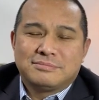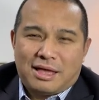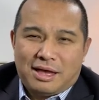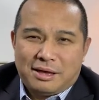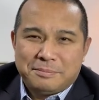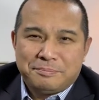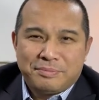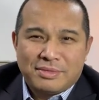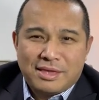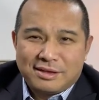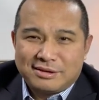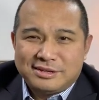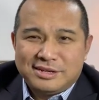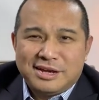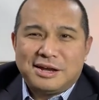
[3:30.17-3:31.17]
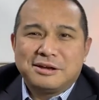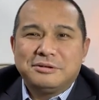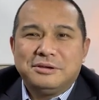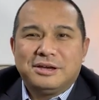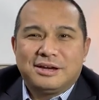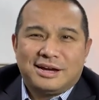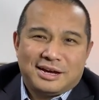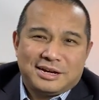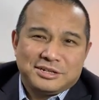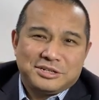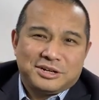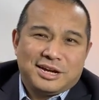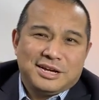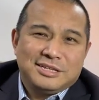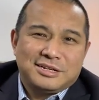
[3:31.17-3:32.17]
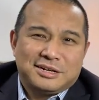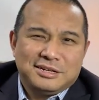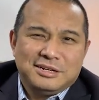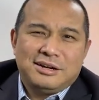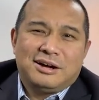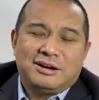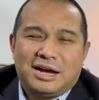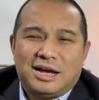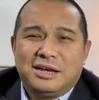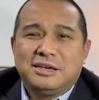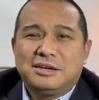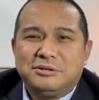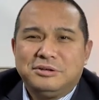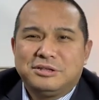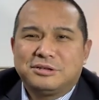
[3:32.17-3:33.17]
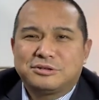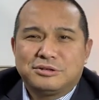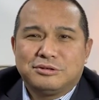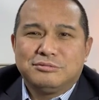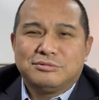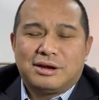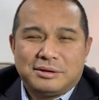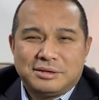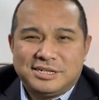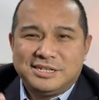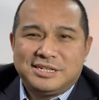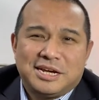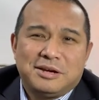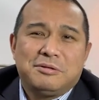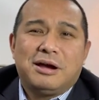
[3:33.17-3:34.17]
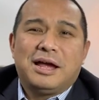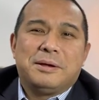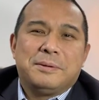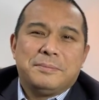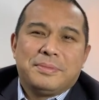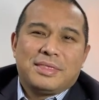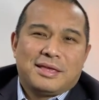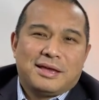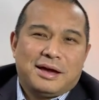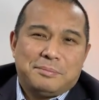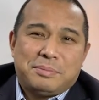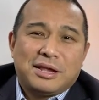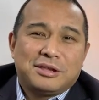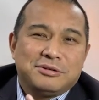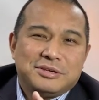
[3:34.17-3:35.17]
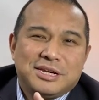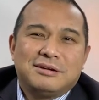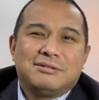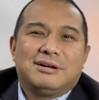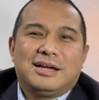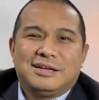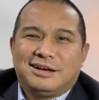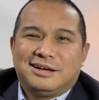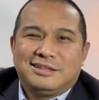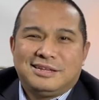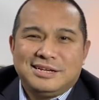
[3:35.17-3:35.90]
啊。”第二个月啊，小孩子很好啊，一个月的收入啊几千块啊，八九千块啊。